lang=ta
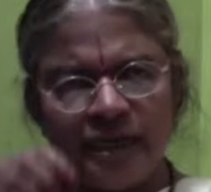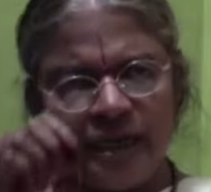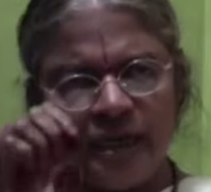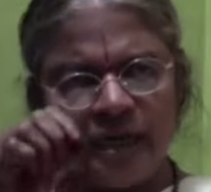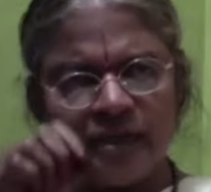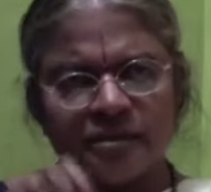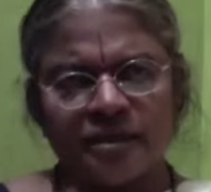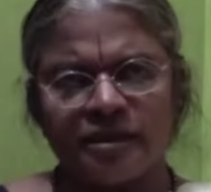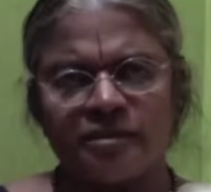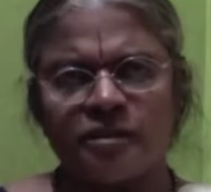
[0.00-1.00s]
எல்லா
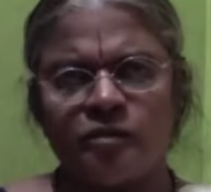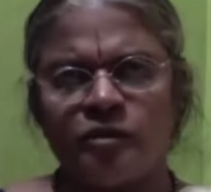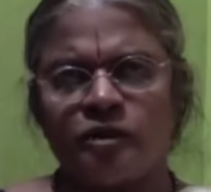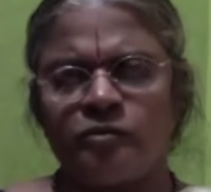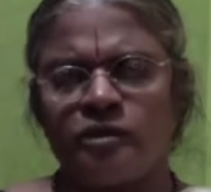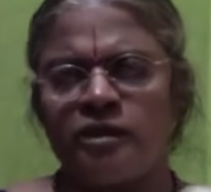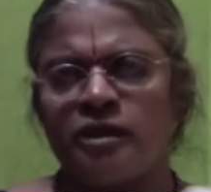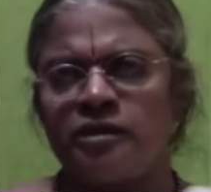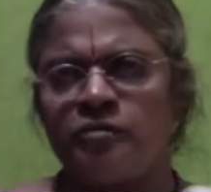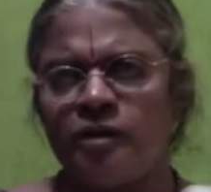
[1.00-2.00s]
தரத்தில் உள்ள
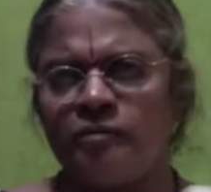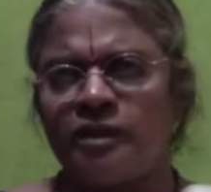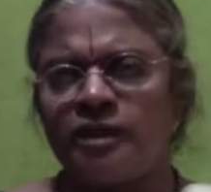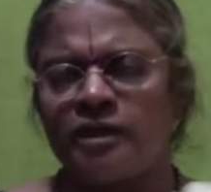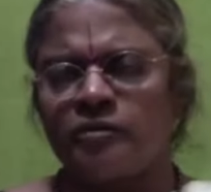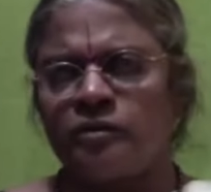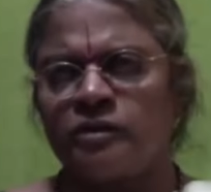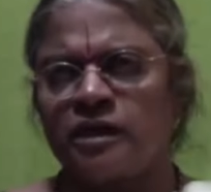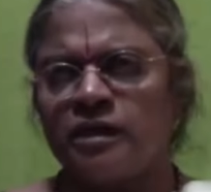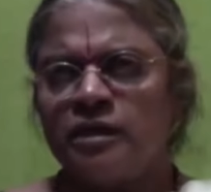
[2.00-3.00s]
உயிர்களையும் அவன்
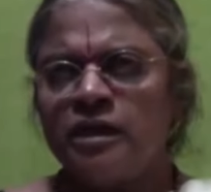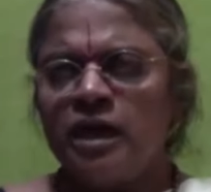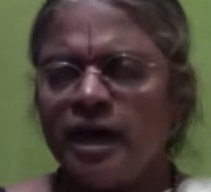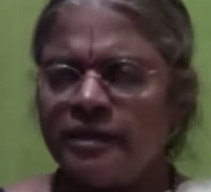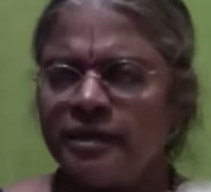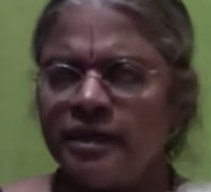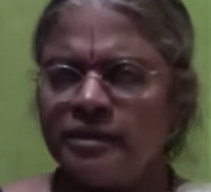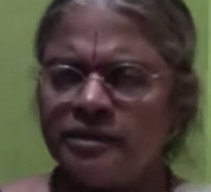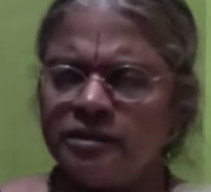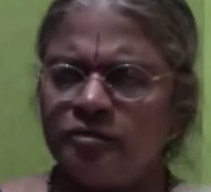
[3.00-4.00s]
ஆட்கொள்ளுதான்
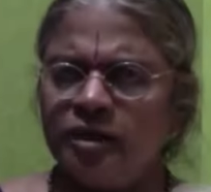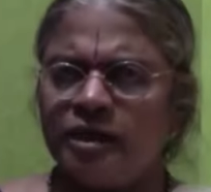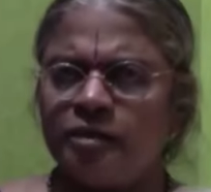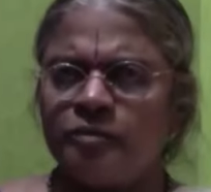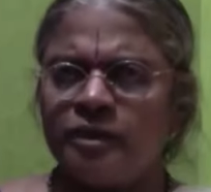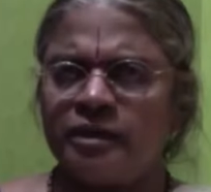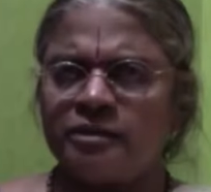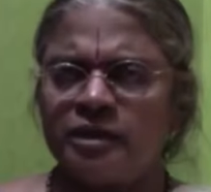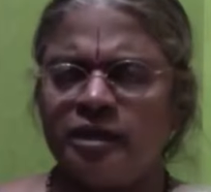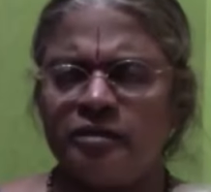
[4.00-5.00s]
அதனாலதான் திருவிழாடல்
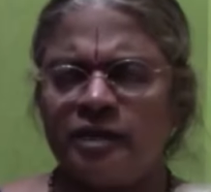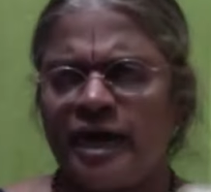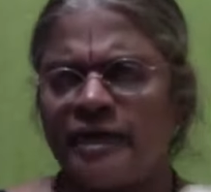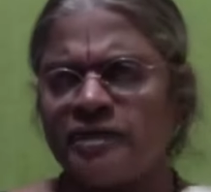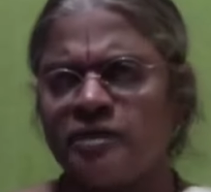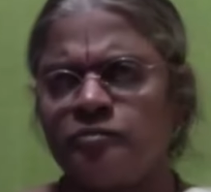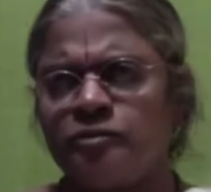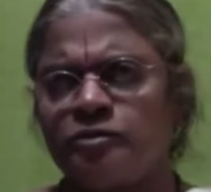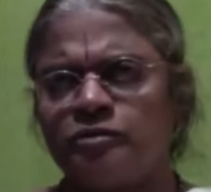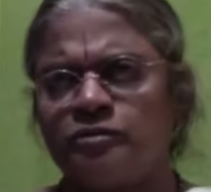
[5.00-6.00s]
புராணத்துல நாரைக்கு
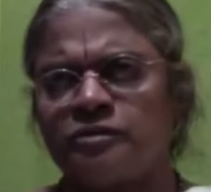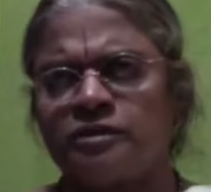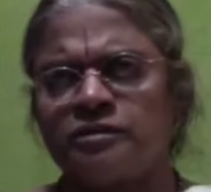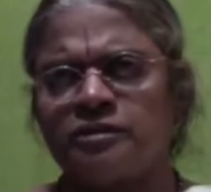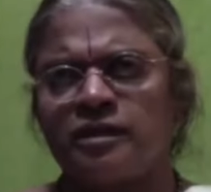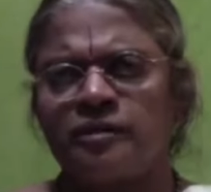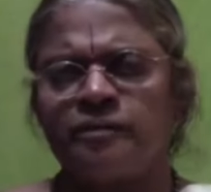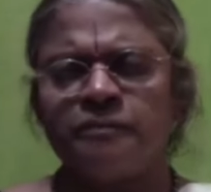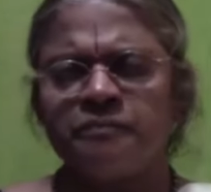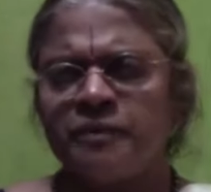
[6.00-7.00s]
முக்தி கொடுத்த
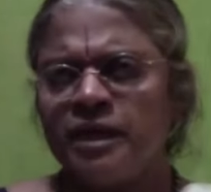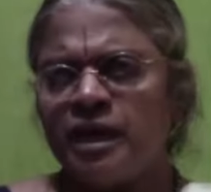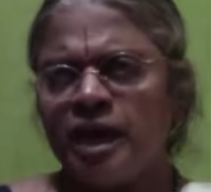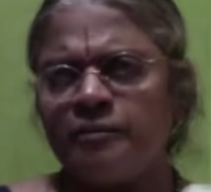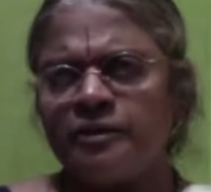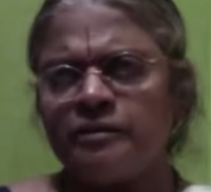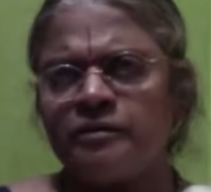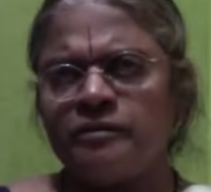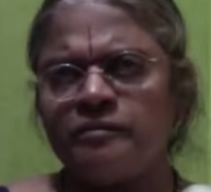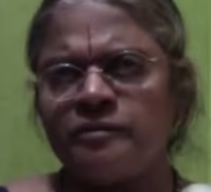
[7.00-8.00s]
ஸ்தலம்
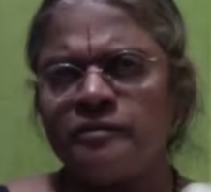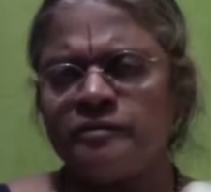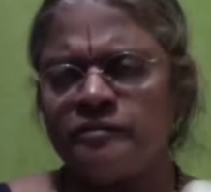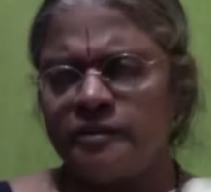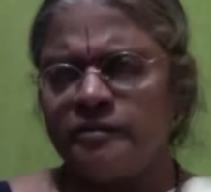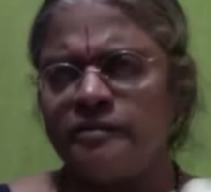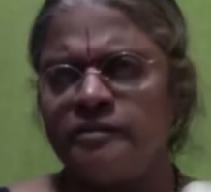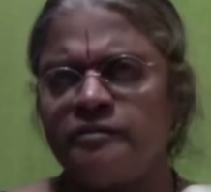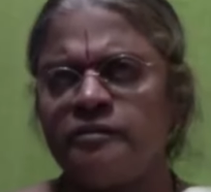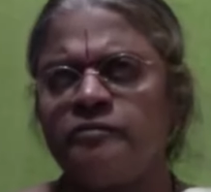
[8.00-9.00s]
அப்புறம்
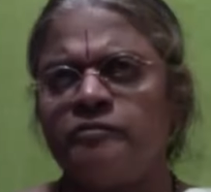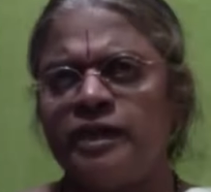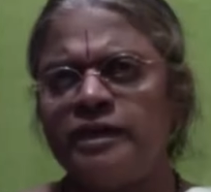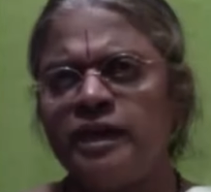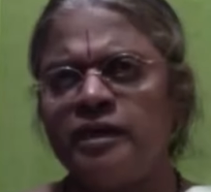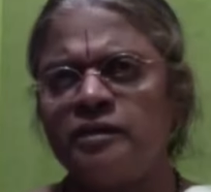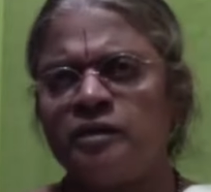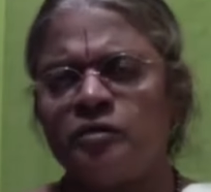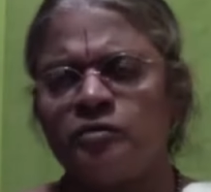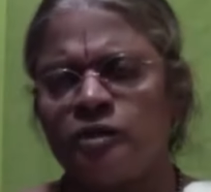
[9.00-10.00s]
இது
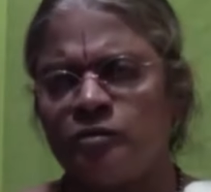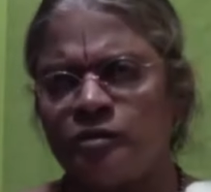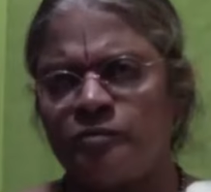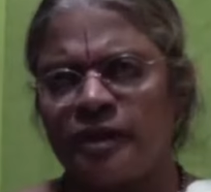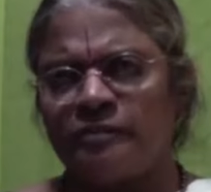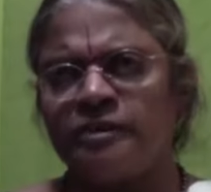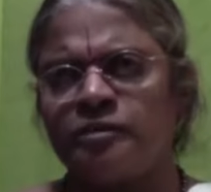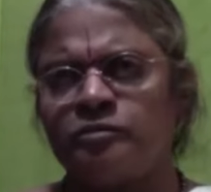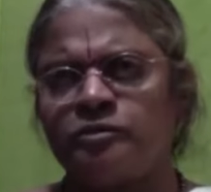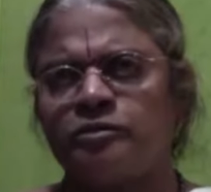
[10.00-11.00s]
வலியான்கக்கூடிய ஒரு
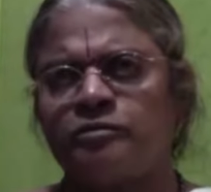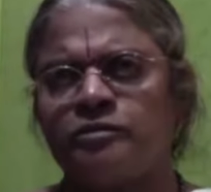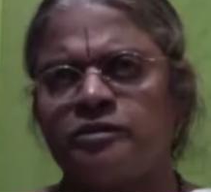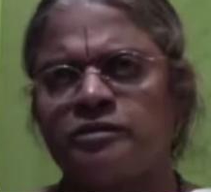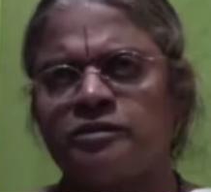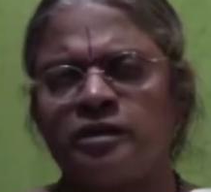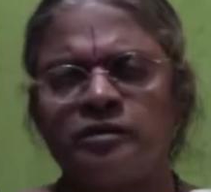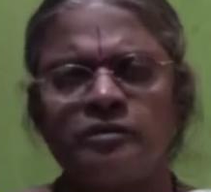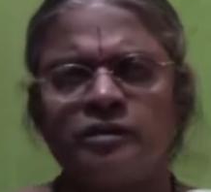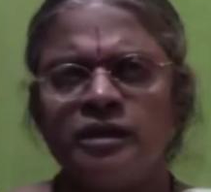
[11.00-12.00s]
பறவைக்கு முக்தி கொடுத்த
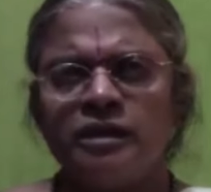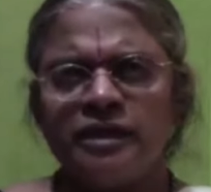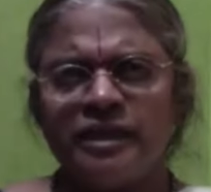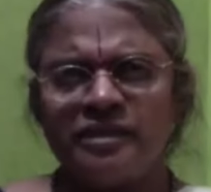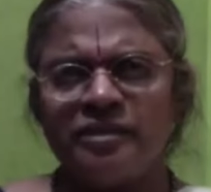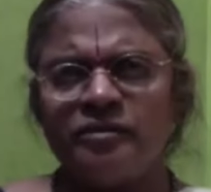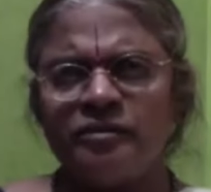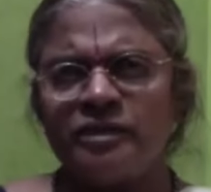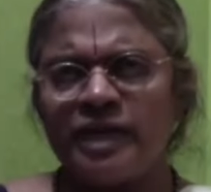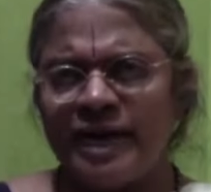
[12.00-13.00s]
ஸ்தலம்
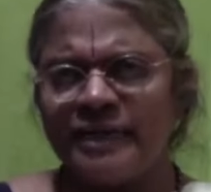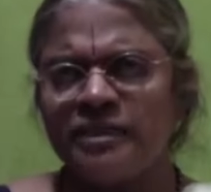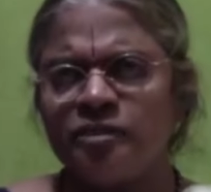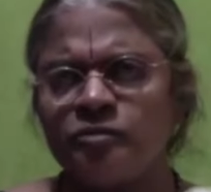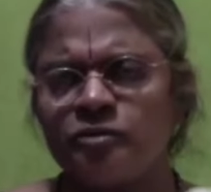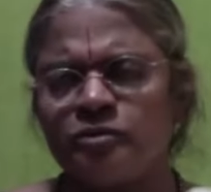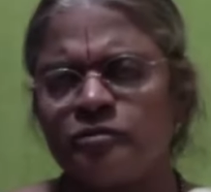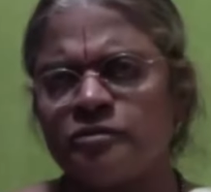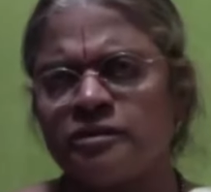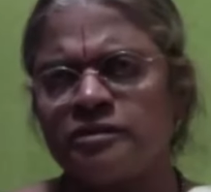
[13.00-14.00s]
எத்தனையோ யானைக்கு முக்தி
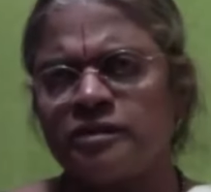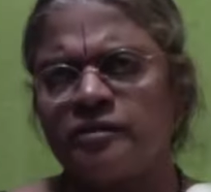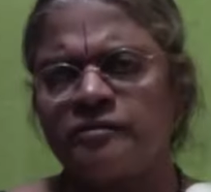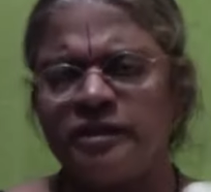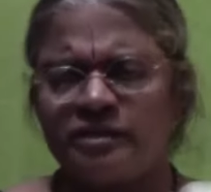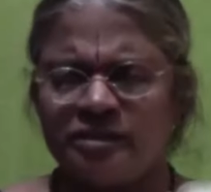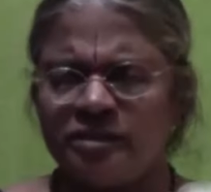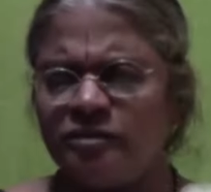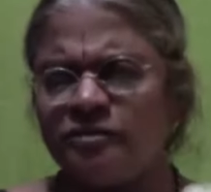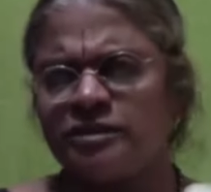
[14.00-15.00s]
கொடுத்த ஸ்தலம்
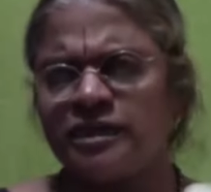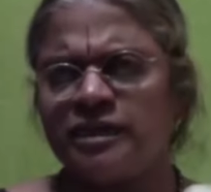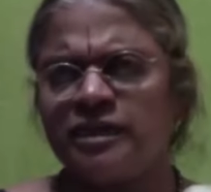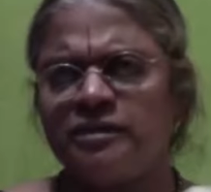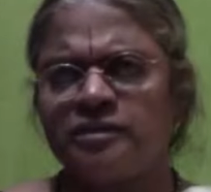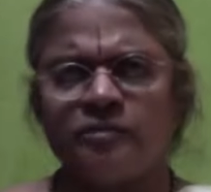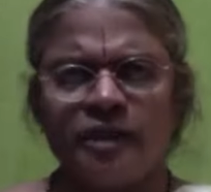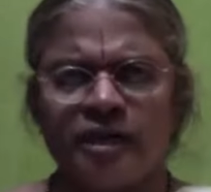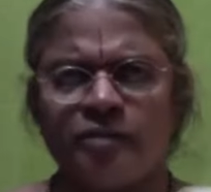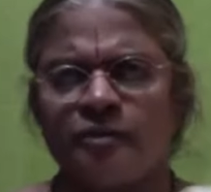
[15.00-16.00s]
எத்தனையோ ஸ்தலங்கள்
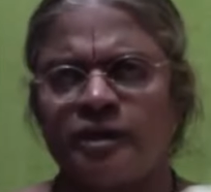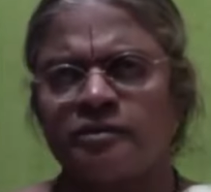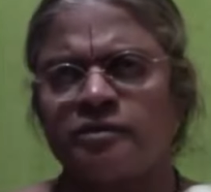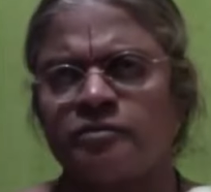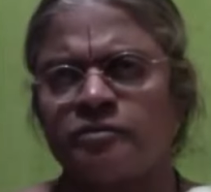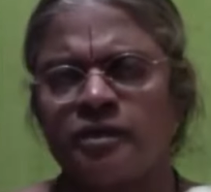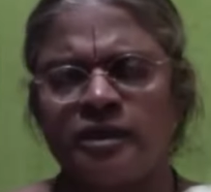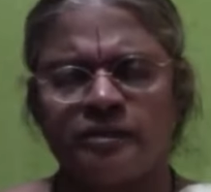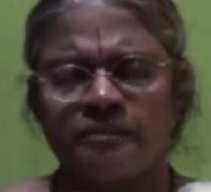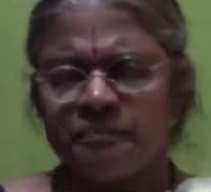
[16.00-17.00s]
திருவிழாடல் புராணத்தில்
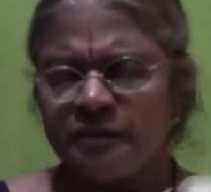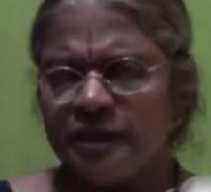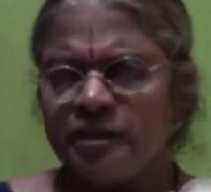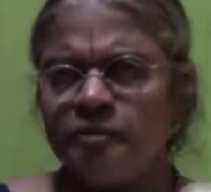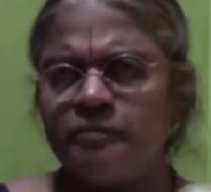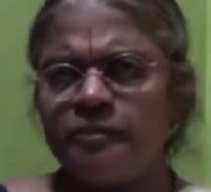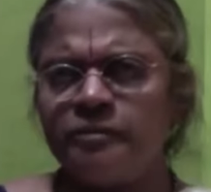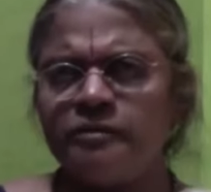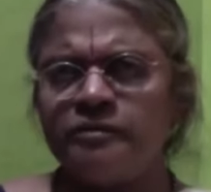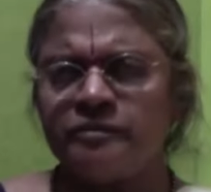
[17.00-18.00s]
சொல்லாங்க
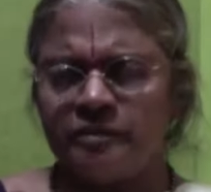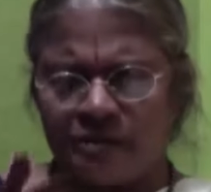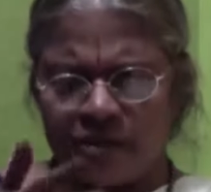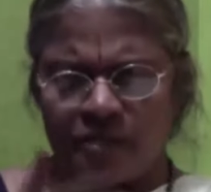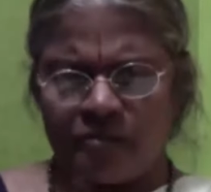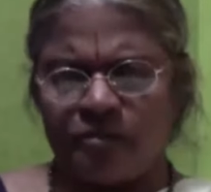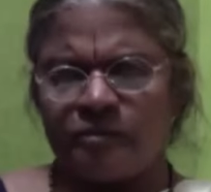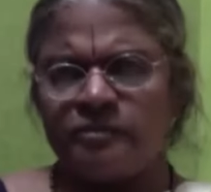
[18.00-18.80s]
இப்பவும் நம்ம